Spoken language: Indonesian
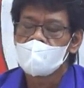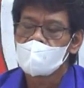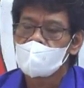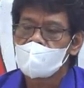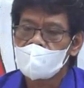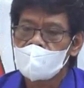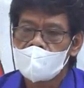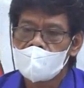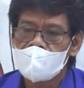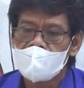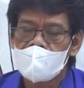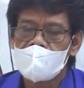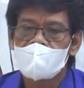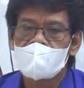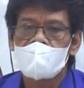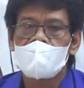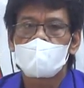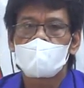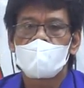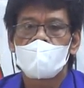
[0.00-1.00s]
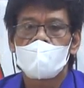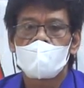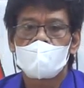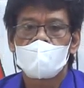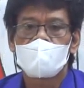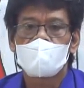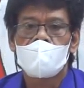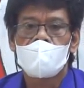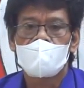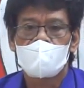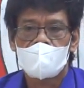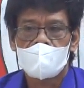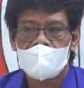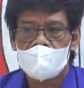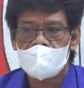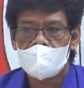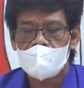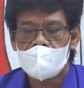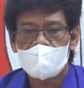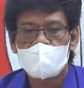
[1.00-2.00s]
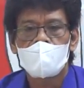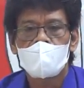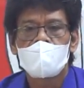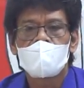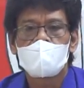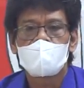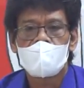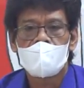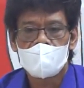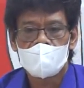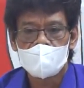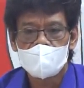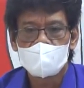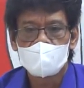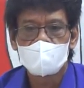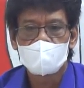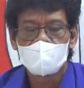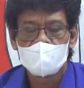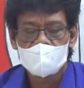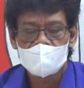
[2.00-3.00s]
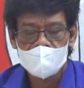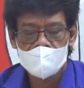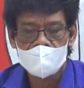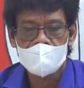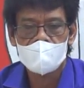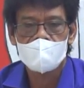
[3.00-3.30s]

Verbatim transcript: kurangannya saya mohon dimaafkan dan mohon dimaklum. Mungkin